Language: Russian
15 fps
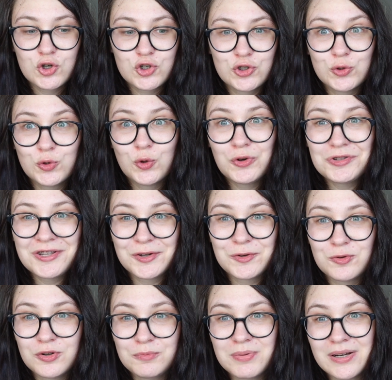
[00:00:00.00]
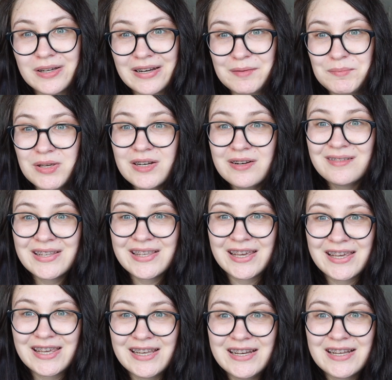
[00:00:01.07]
что такое
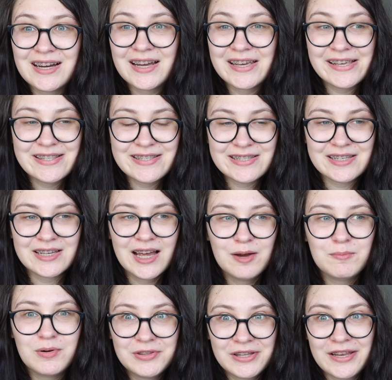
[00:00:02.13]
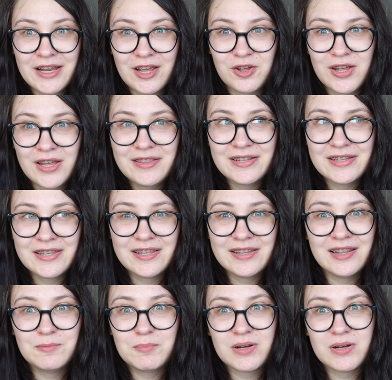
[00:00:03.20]
программирование или IT. Повторяю, это не для